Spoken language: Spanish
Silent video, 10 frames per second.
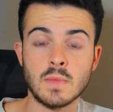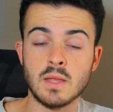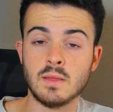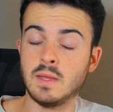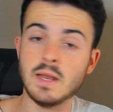
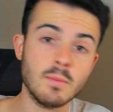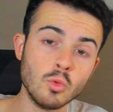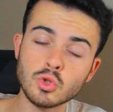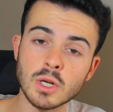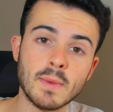tiene
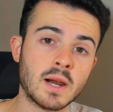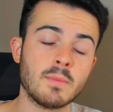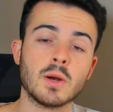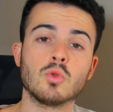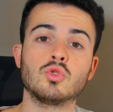mucha más
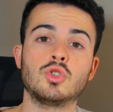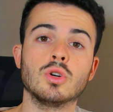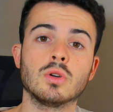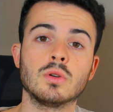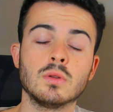
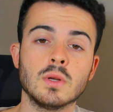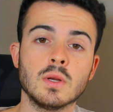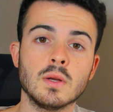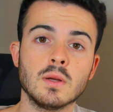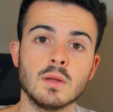repercusión,
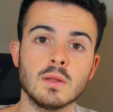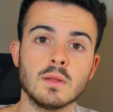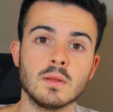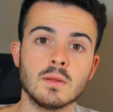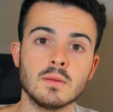
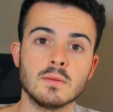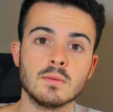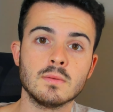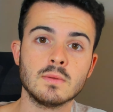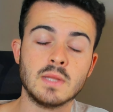
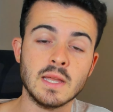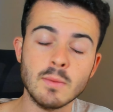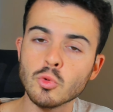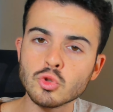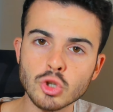tiene
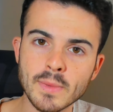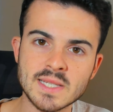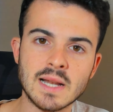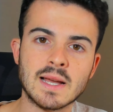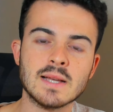mucho más
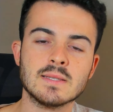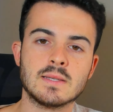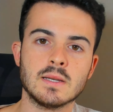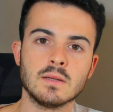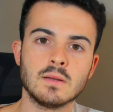
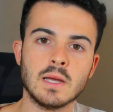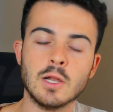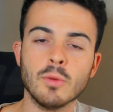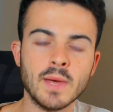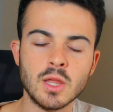alcance en
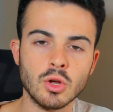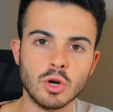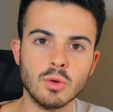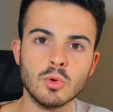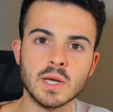los medios de
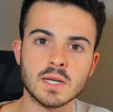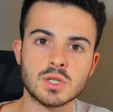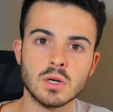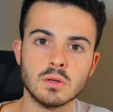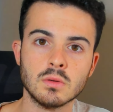
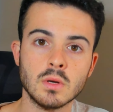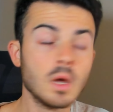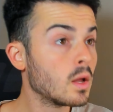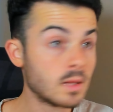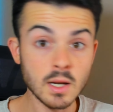comunicación,
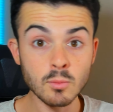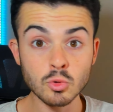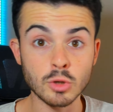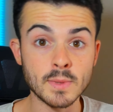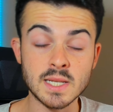tiene
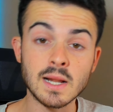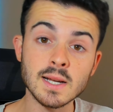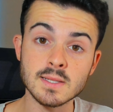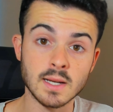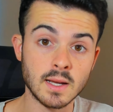mucho más
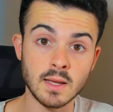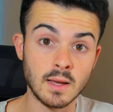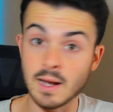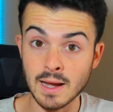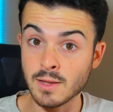alcance que
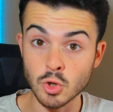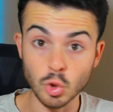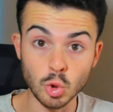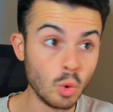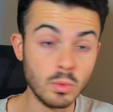acá en
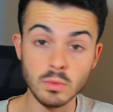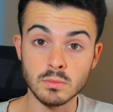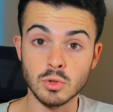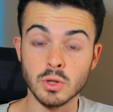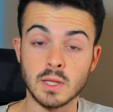YouTube,
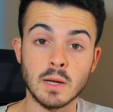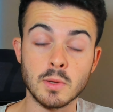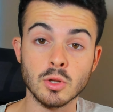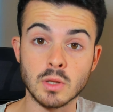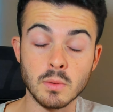donde estás
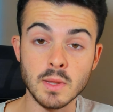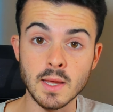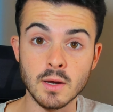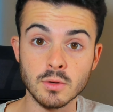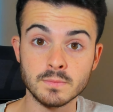viendo este
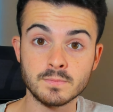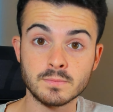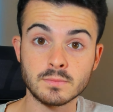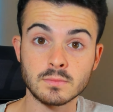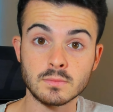video.
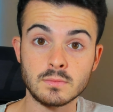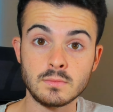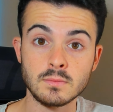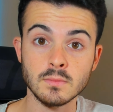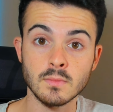
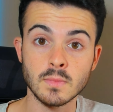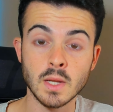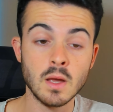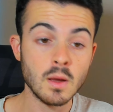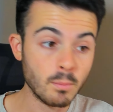
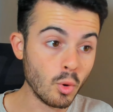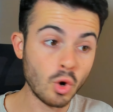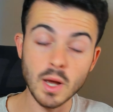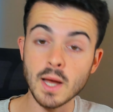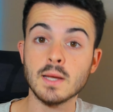
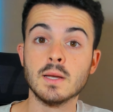Boca